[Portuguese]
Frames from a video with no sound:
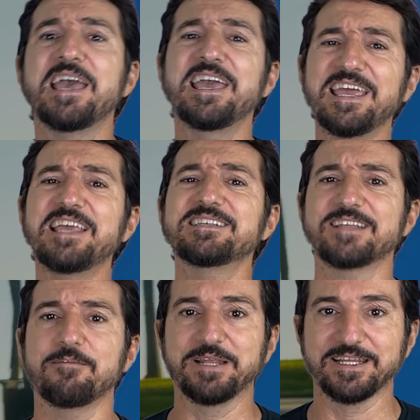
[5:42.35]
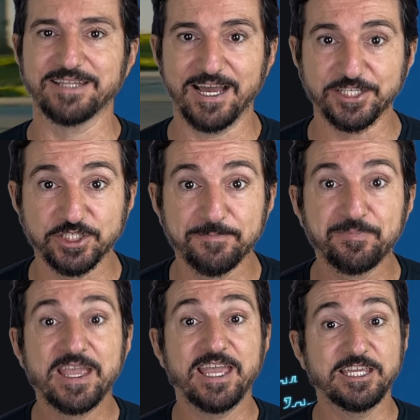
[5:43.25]
e estabilidade.
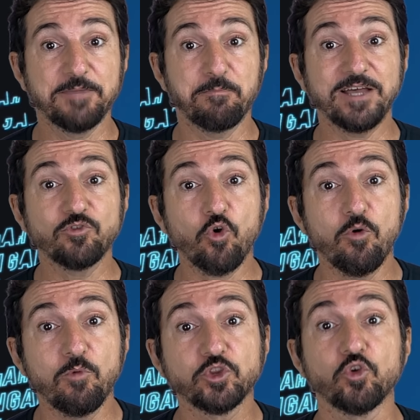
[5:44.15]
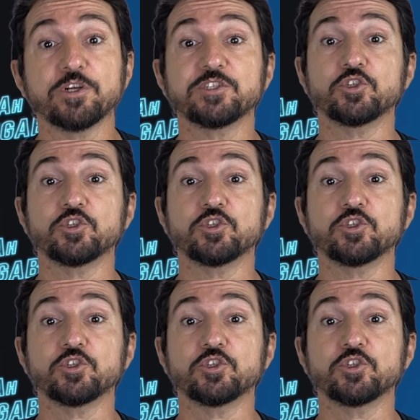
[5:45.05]
Equipado com motores